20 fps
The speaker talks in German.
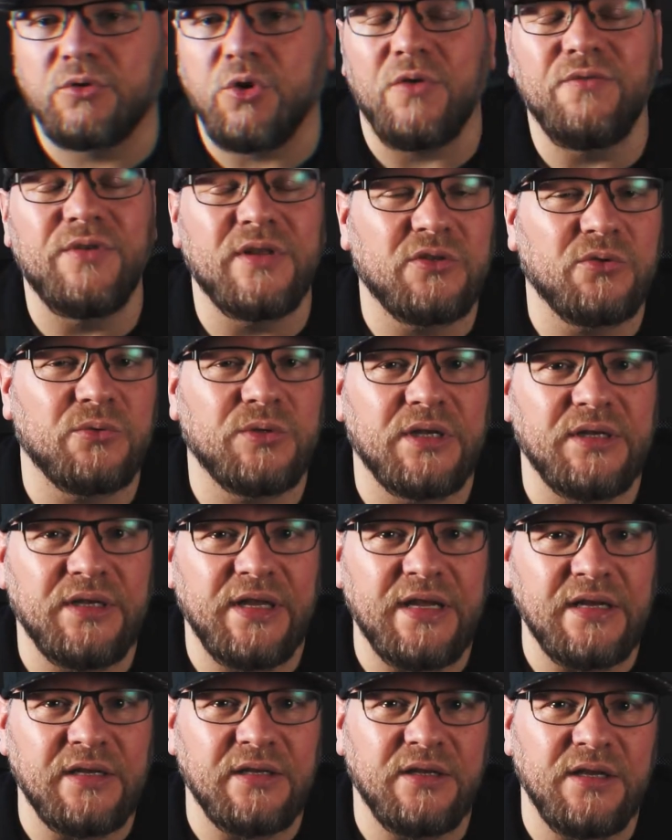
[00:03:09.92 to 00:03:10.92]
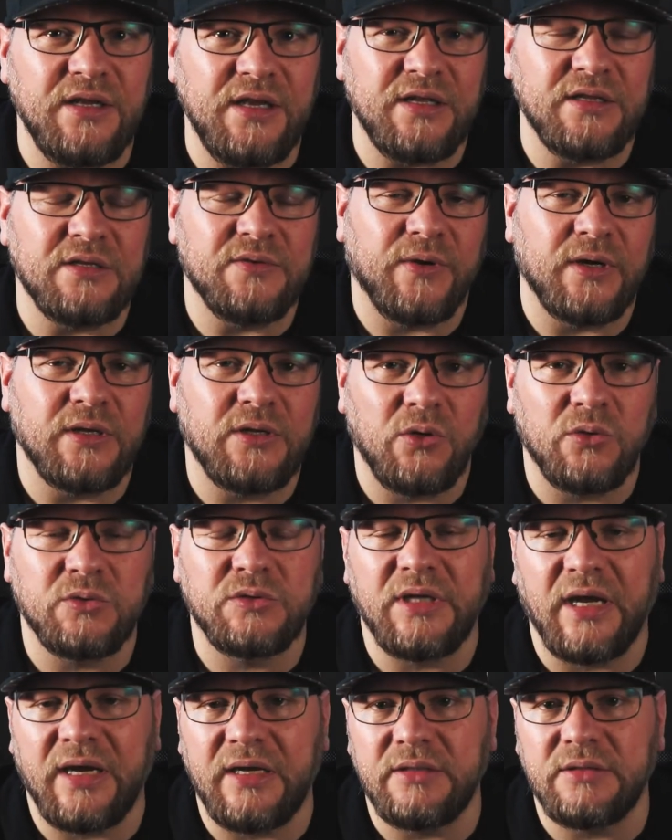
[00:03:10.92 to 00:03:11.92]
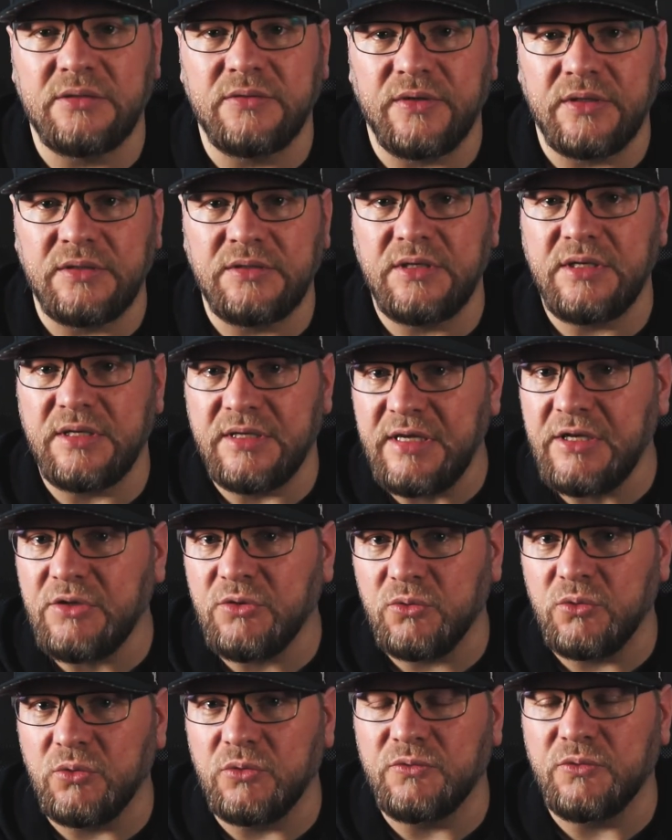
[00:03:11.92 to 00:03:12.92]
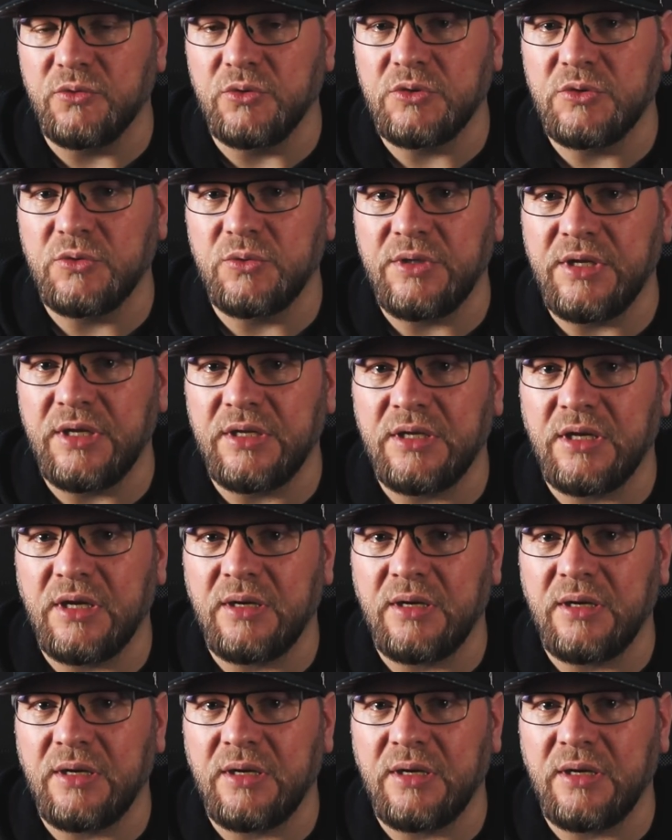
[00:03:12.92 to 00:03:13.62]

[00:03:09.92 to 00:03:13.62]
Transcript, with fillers: Kommen wir zu den Dingen, die in 2021 nicht so gut funktioniert